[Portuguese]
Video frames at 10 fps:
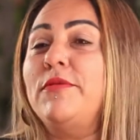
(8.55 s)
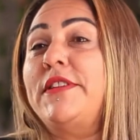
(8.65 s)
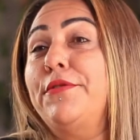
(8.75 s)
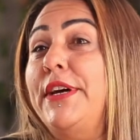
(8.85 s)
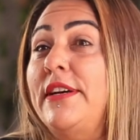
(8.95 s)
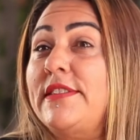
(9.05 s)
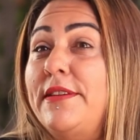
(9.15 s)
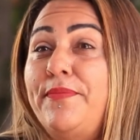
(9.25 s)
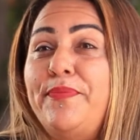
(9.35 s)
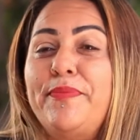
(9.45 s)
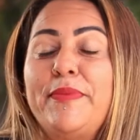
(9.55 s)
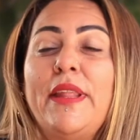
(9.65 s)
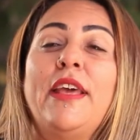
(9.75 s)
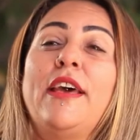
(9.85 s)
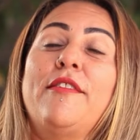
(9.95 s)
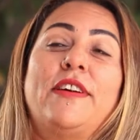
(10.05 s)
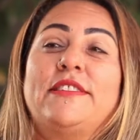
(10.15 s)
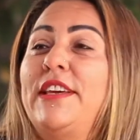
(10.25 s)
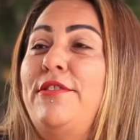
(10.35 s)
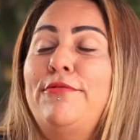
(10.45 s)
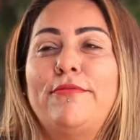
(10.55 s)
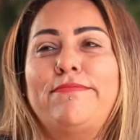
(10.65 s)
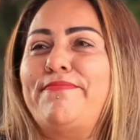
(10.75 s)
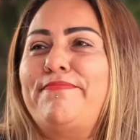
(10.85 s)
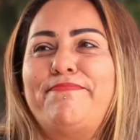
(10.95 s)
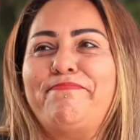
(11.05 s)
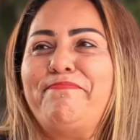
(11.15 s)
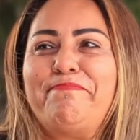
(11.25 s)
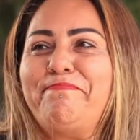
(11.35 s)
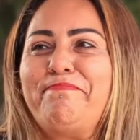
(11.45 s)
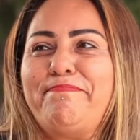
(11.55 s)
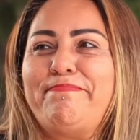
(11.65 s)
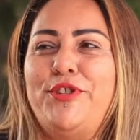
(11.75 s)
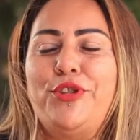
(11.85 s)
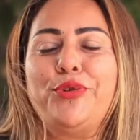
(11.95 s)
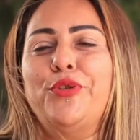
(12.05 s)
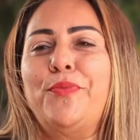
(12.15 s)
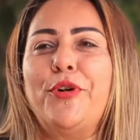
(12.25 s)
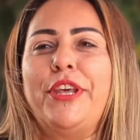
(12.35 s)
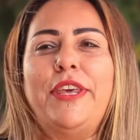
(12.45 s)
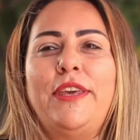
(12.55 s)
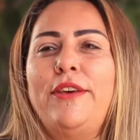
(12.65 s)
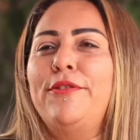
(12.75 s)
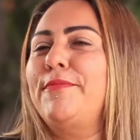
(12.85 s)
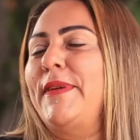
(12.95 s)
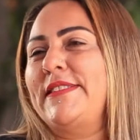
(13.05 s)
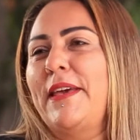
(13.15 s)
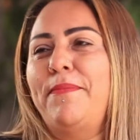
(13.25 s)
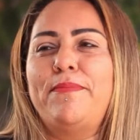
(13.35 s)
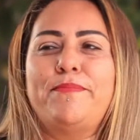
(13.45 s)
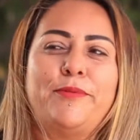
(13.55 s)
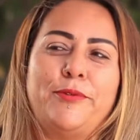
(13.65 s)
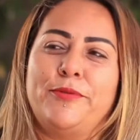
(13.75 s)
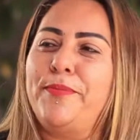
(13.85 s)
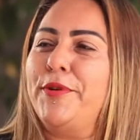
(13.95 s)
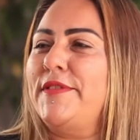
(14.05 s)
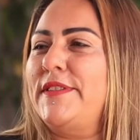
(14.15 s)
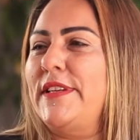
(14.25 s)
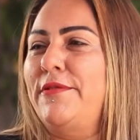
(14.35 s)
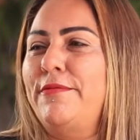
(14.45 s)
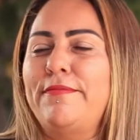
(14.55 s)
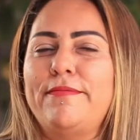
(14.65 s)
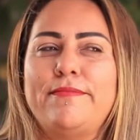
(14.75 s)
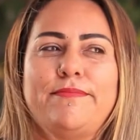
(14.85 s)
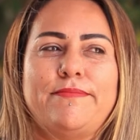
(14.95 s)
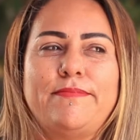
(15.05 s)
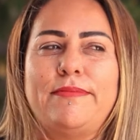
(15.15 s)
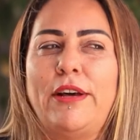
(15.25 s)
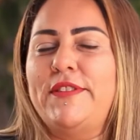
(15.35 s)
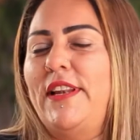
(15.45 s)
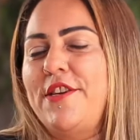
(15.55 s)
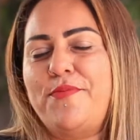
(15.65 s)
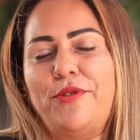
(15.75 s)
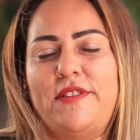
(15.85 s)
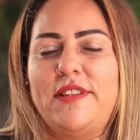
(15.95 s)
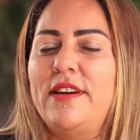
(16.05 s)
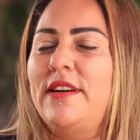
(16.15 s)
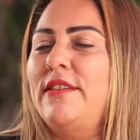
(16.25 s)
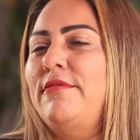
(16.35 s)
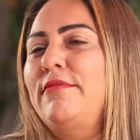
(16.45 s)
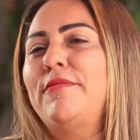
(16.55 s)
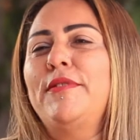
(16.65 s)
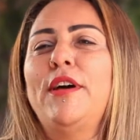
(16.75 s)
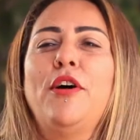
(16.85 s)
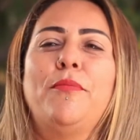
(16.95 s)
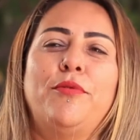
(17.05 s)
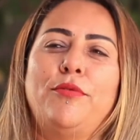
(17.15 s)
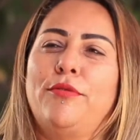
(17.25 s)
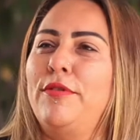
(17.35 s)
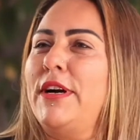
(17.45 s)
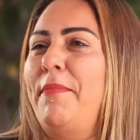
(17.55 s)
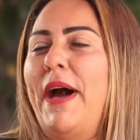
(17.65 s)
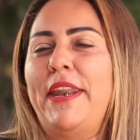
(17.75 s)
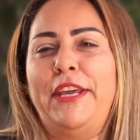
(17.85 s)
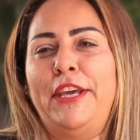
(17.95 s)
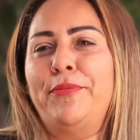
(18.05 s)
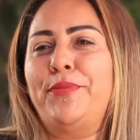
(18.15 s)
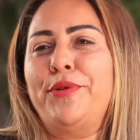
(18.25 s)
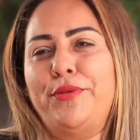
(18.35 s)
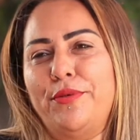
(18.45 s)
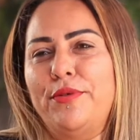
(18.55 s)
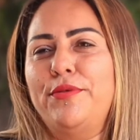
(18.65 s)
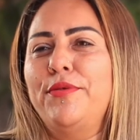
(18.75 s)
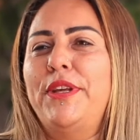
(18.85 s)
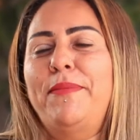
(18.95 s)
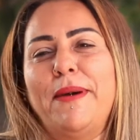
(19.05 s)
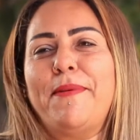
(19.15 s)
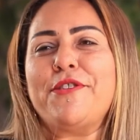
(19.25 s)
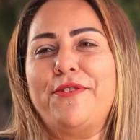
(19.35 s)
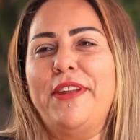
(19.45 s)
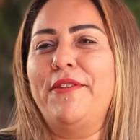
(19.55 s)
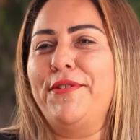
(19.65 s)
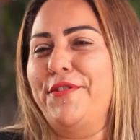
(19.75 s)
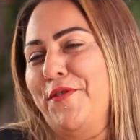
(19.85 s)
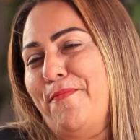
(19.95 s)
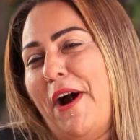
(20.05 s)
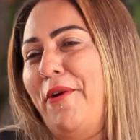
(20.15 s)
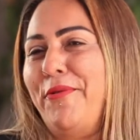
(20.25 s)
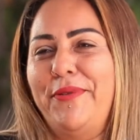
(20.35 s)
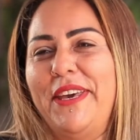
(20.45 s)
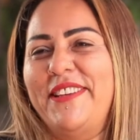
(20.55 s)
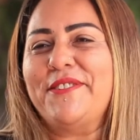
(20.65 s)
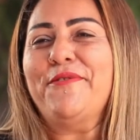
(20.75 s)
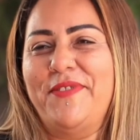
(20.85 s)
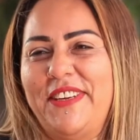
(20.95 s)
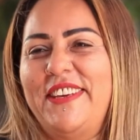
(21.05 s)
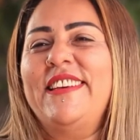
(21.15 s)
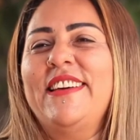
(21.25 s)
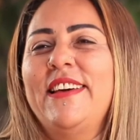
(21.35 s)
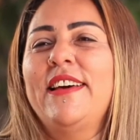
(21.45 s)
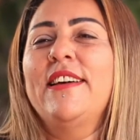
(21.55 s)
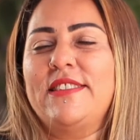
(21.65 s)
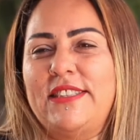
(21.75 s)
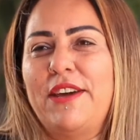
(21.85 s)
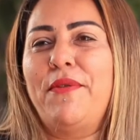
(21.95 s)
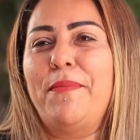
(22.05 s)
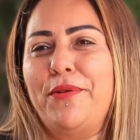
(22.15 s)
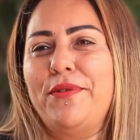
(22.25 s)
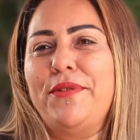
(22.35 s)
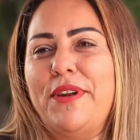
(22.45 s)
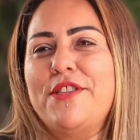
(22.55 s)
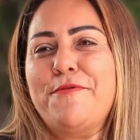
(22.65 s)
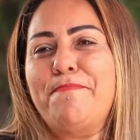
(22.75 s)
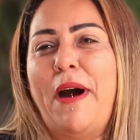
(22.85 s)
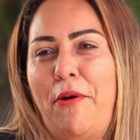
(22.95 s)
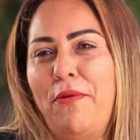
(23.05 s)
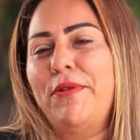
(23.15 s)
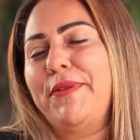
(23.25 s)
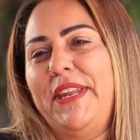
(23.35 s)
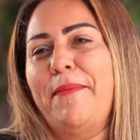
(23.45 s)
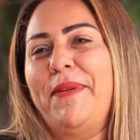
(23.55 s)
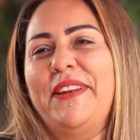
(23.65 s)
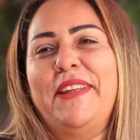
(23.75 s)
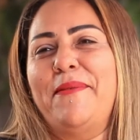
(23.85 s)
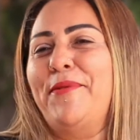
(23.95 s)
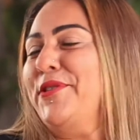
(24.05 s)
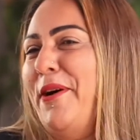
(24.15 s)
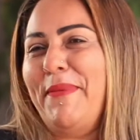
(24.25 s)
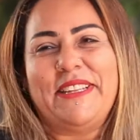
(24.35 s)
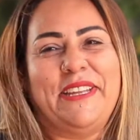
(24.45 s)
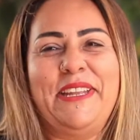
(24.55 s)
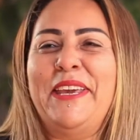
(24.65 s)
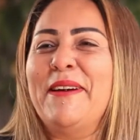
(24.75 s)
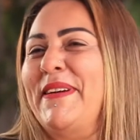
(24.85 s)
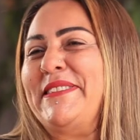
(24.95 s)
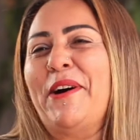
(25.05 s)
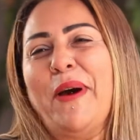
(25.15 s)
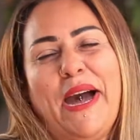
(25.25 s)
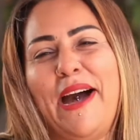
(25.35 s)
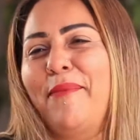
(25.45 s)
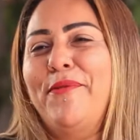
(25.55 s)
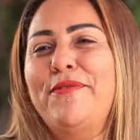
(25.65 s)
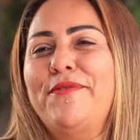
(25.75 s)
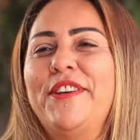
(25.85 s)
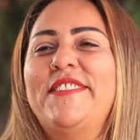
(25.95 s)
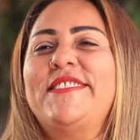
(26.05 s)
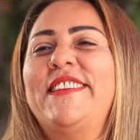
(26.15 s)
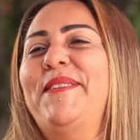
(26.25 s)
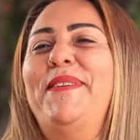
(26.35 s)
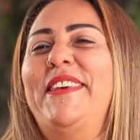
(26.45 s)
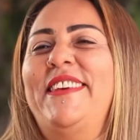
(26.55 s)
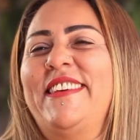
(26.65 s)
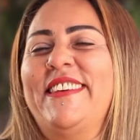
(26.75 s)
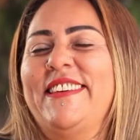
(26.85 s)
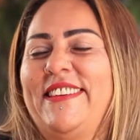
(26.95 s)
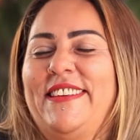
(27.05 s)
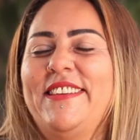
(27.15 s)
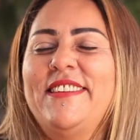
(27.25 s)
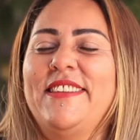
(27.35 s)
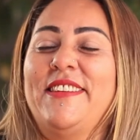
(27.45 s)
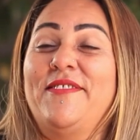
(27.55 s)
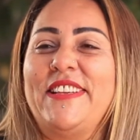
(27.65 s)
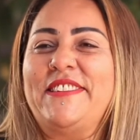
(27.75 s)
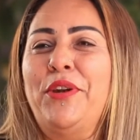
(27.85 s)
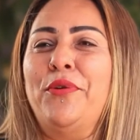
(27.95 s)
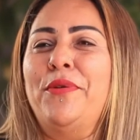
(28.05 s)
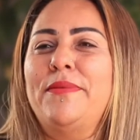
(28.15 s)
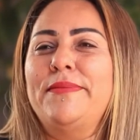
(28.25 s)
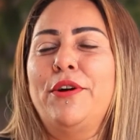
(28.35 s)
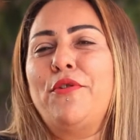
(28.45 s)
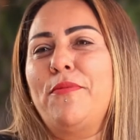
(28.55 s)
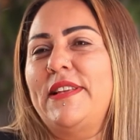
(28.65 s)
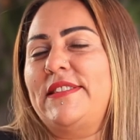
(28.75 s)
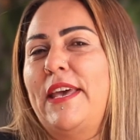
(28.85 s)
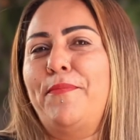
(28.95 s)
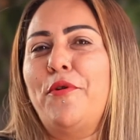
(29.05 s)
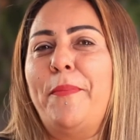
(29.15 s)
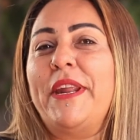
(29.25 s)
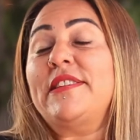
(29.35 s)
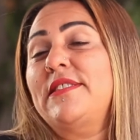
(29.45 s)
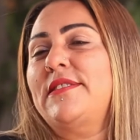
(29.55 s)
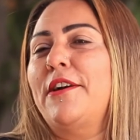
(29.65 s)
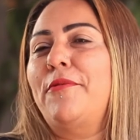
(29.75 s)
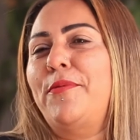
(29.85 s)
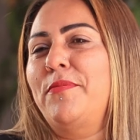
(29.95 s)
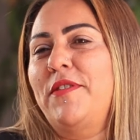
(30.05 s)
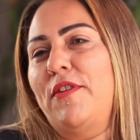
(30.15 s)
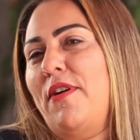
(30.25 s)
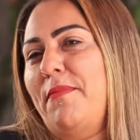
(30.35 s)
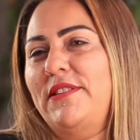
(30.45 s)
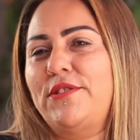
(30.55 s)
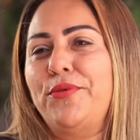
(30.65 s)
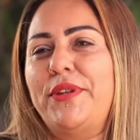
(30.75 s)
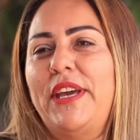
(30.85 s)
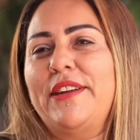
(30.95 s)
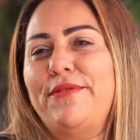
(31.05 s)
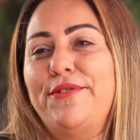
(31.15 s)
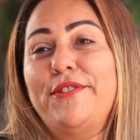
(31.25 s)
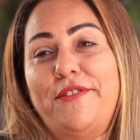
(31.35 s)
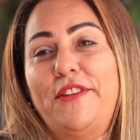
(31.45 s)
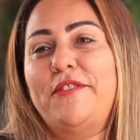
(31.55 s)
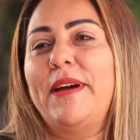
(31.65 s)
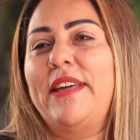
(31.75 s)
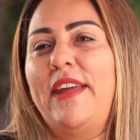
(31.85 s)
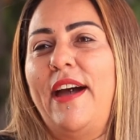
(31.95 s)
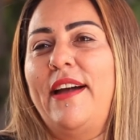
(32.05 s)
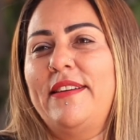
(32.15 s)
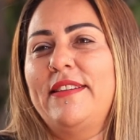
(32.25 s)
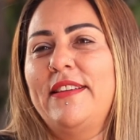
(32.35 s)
como segurança, fazendo de tudo um pouquinho, passei por produção, auxiliar de produção, por camarim, por tudo, e me apaixonei quando eu vi o palco e resolvi ser uma produtora de palco. Eu queria aprender a montar uma bateria, passar um cabo, foi isso que me fascinou. Eu comecei por precisão, por me ver uma mãe solteira com dois filhos para criar